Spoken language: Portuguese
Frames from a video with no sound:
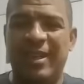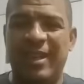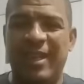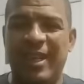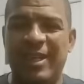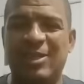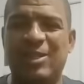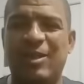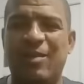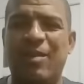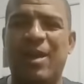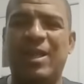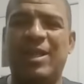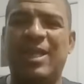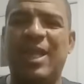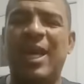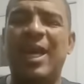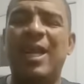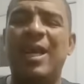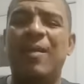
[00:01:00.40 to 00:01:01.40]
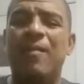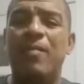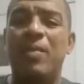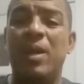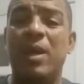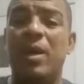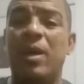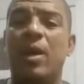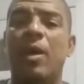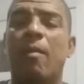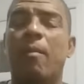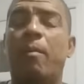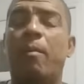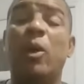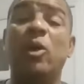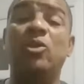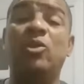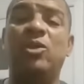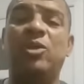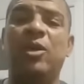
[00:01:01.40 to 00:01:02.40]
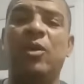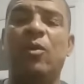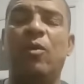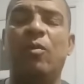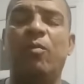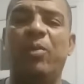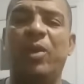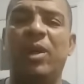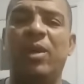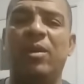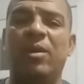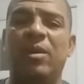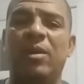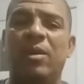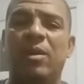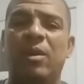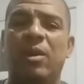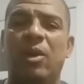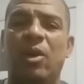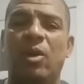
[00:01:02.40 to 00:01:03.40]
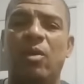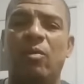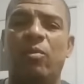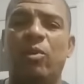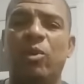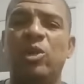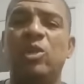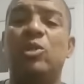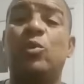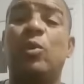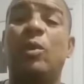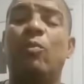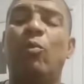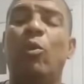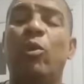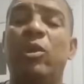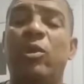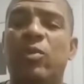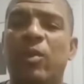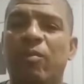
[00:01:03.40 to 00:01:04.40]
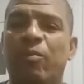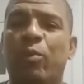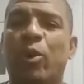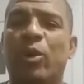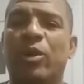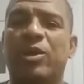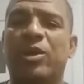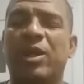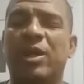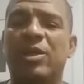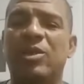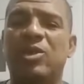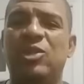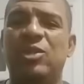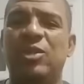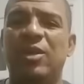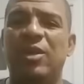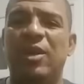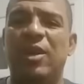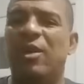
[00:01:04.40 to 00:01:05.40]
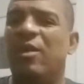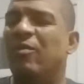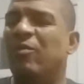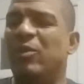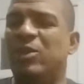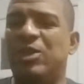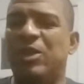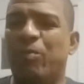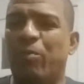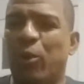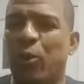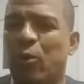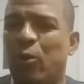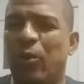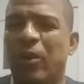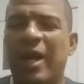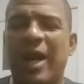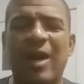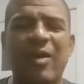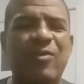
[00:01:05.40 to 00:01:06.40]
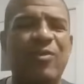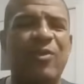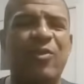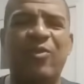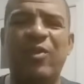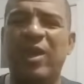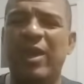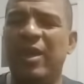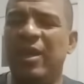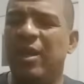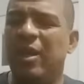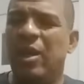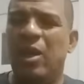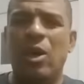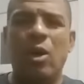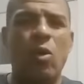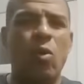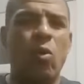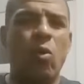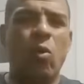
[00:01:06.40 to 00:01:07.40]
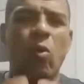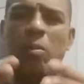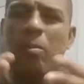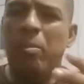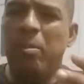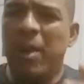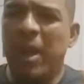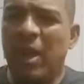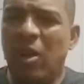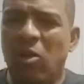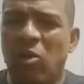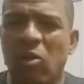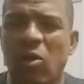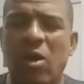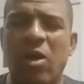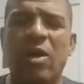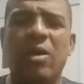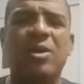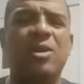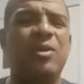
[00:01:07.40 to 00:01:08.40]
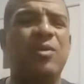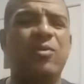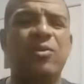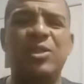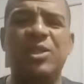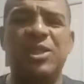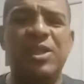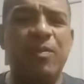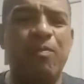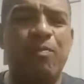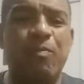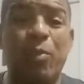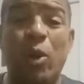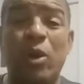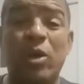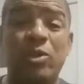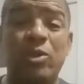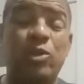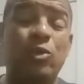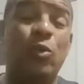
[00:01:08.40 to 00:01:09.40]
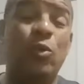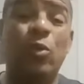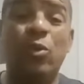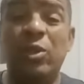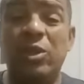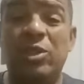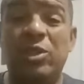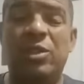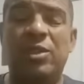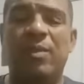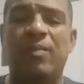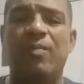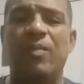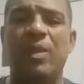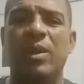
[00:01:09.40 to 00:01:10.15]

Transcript: nesta matéria pode se romper. Por isso é muito importante você procurar viver o melhor que você pode hoje.